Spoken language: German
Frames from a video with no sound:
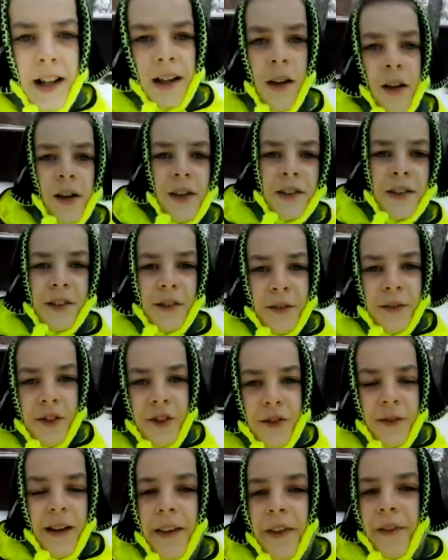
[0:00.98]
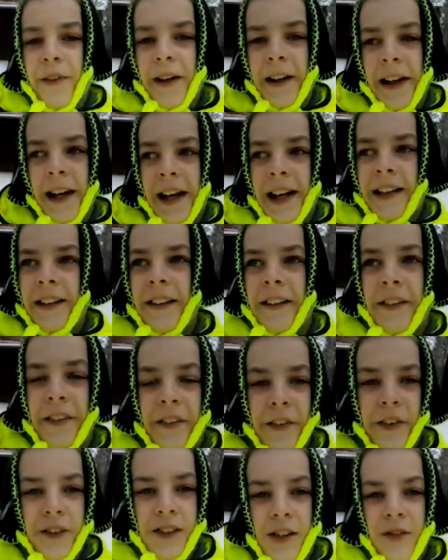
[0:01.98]
Hallo Leute, unschwer zu erkennen
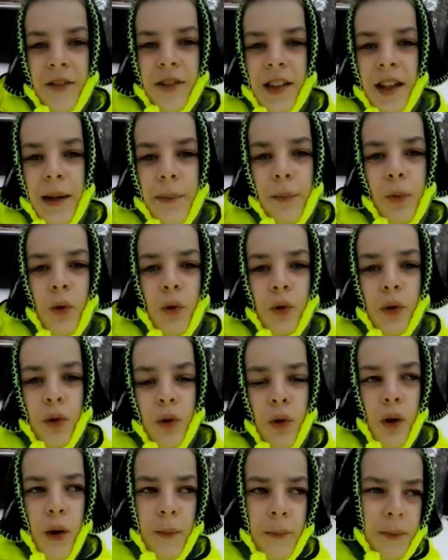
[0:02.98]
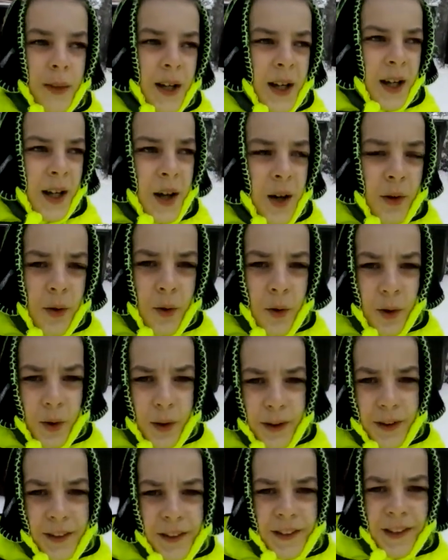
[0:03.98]
ist heute der Wintereinbruch gekommen
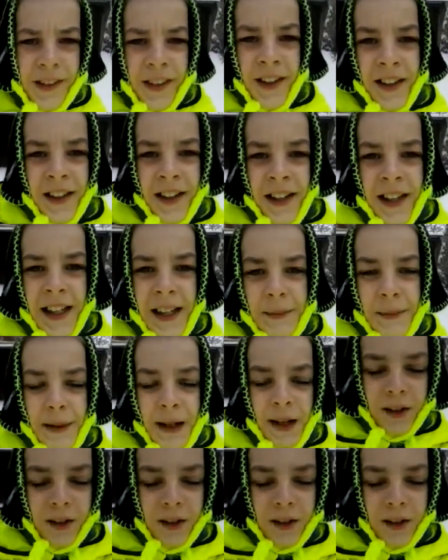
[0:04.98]
und ich